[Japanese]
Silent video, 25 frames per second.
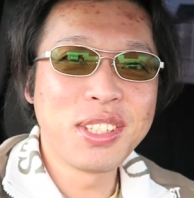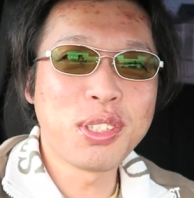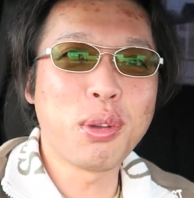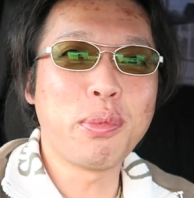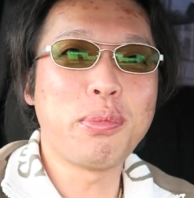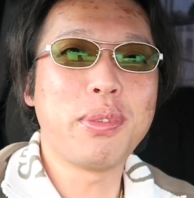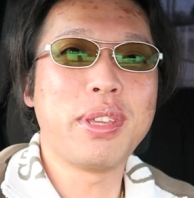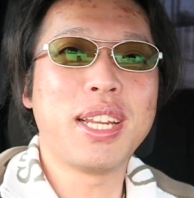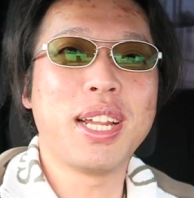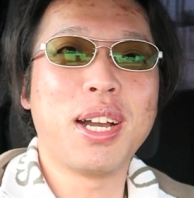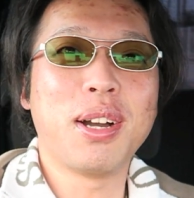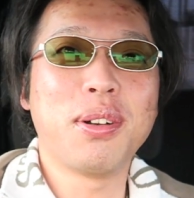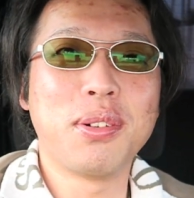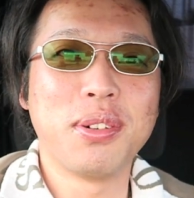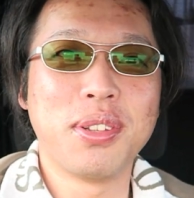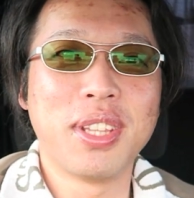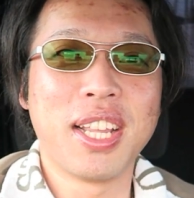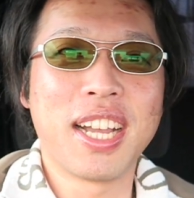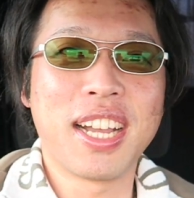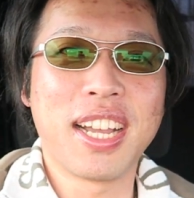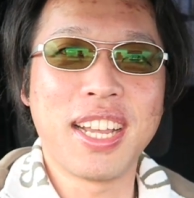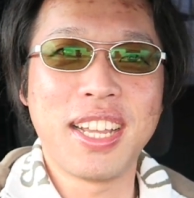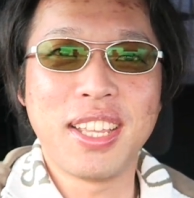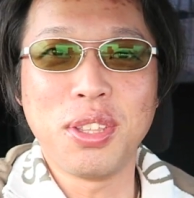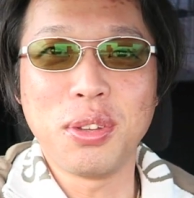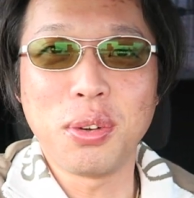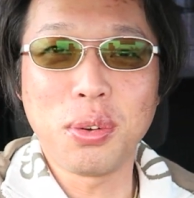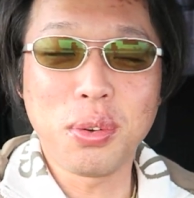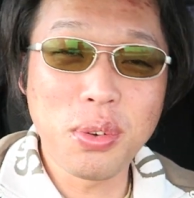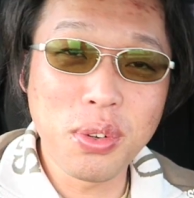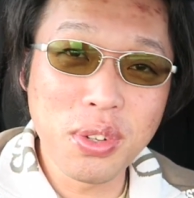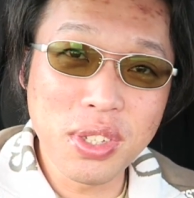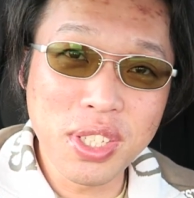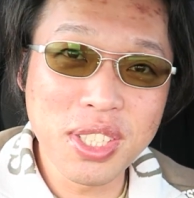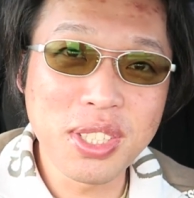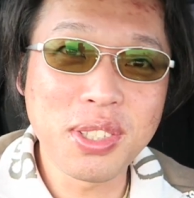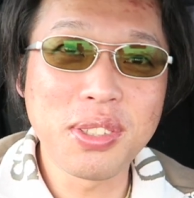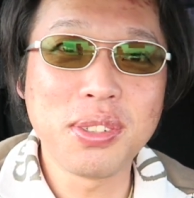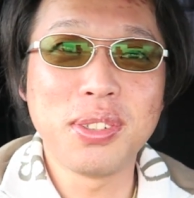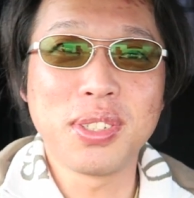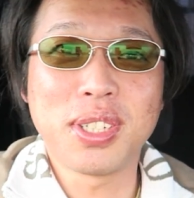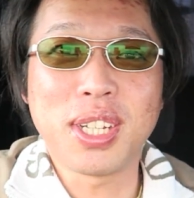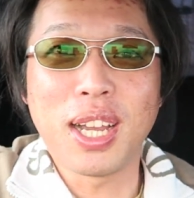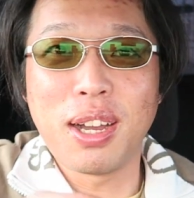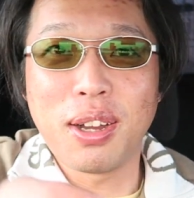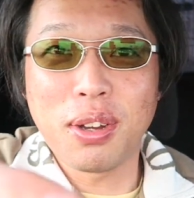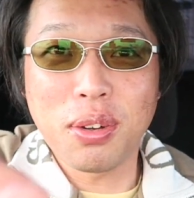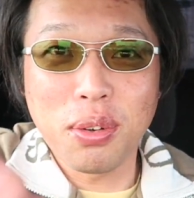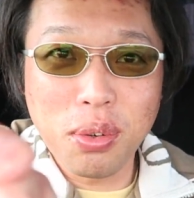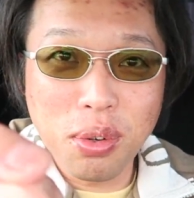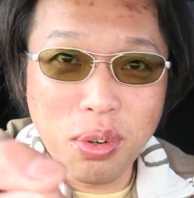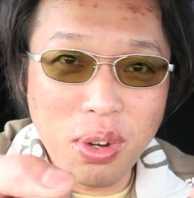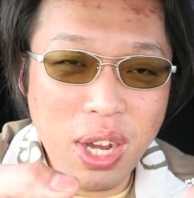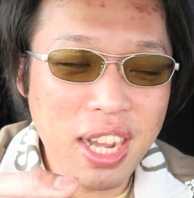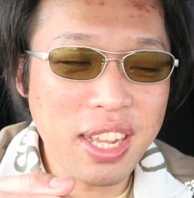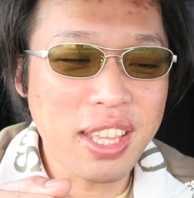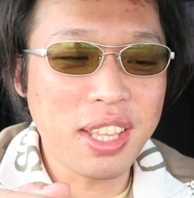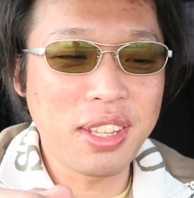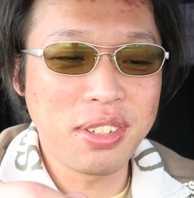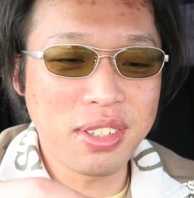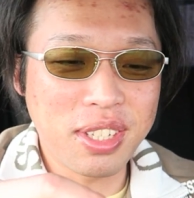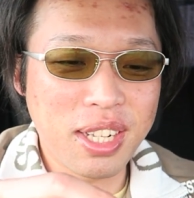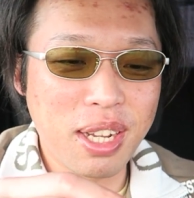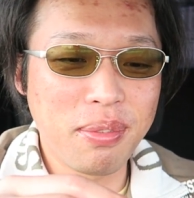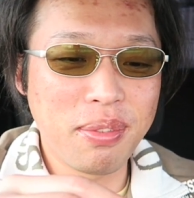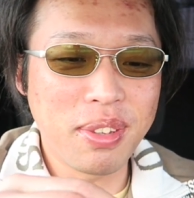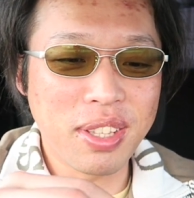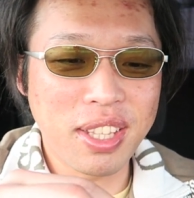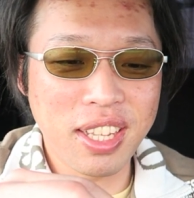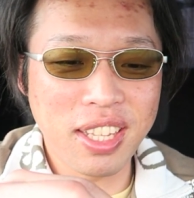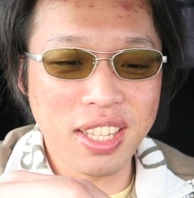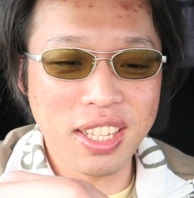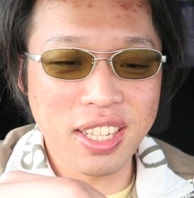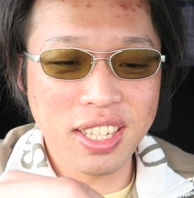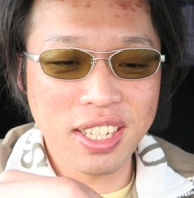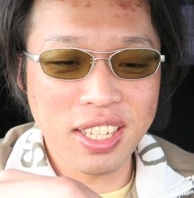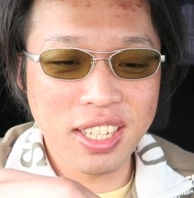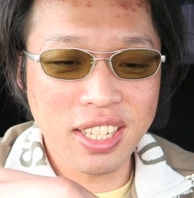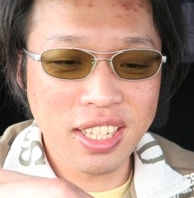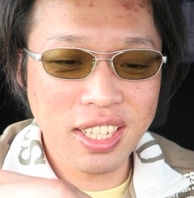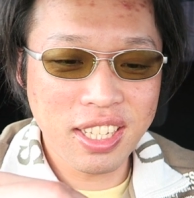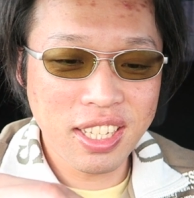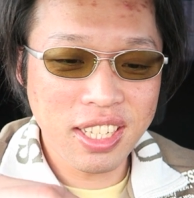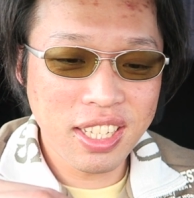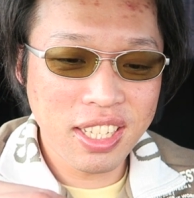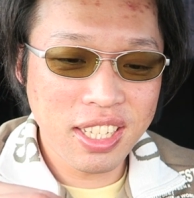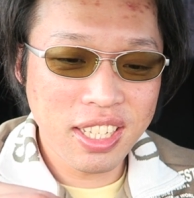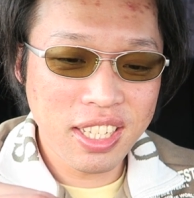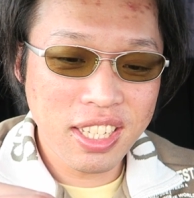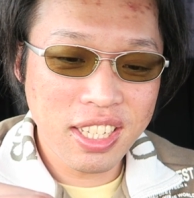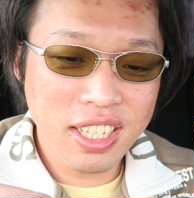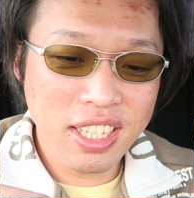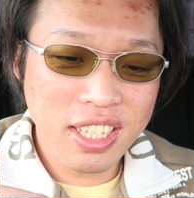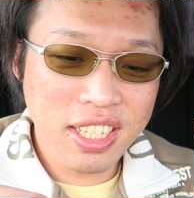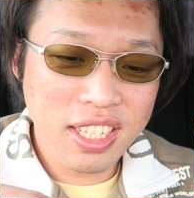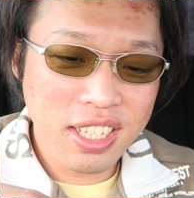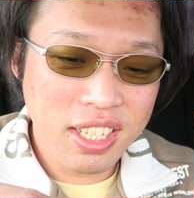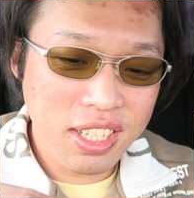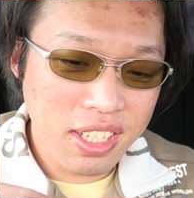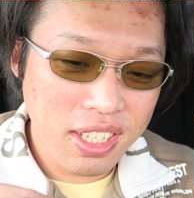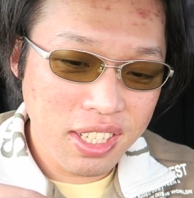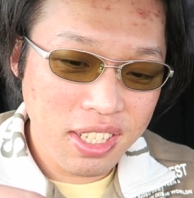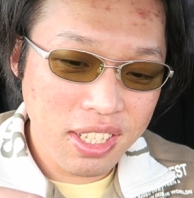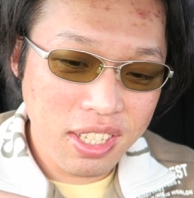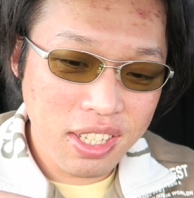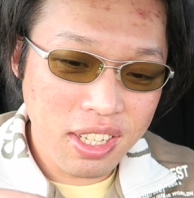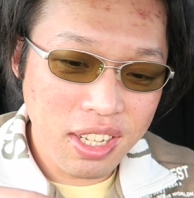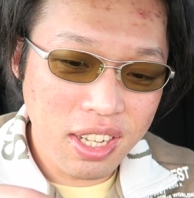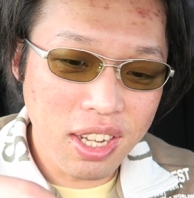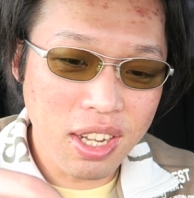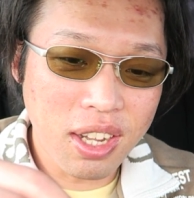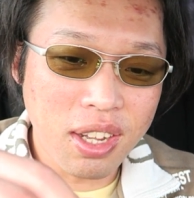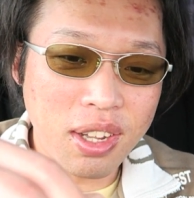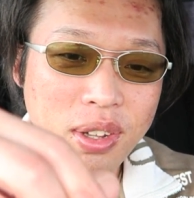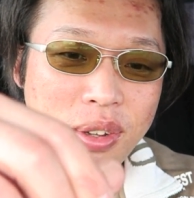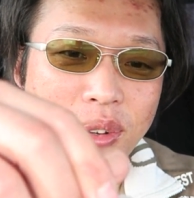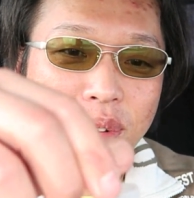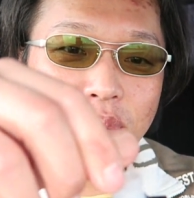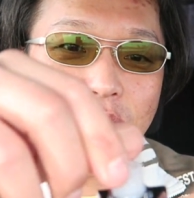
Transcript: 扉をなんか横にするかこう開けるかみたいな。あ